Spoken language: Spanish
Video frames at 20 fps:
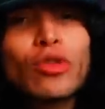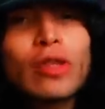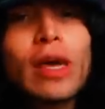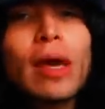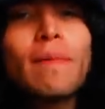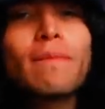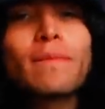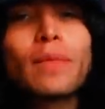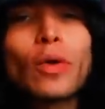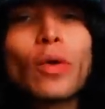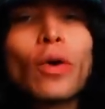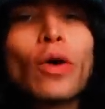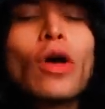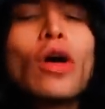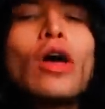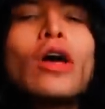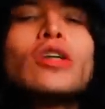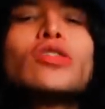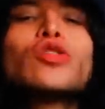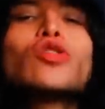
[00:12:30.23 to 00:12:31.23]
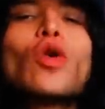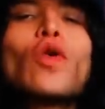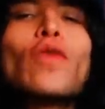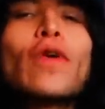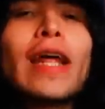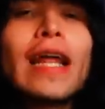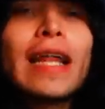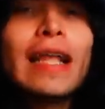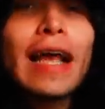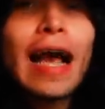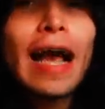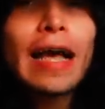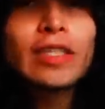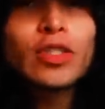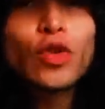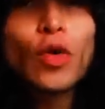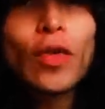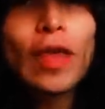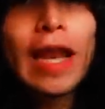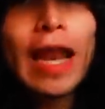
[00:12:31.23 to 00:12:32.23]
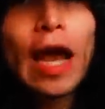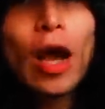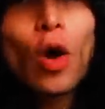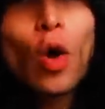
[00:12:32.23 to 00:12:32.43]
tiempo sobre el caso de la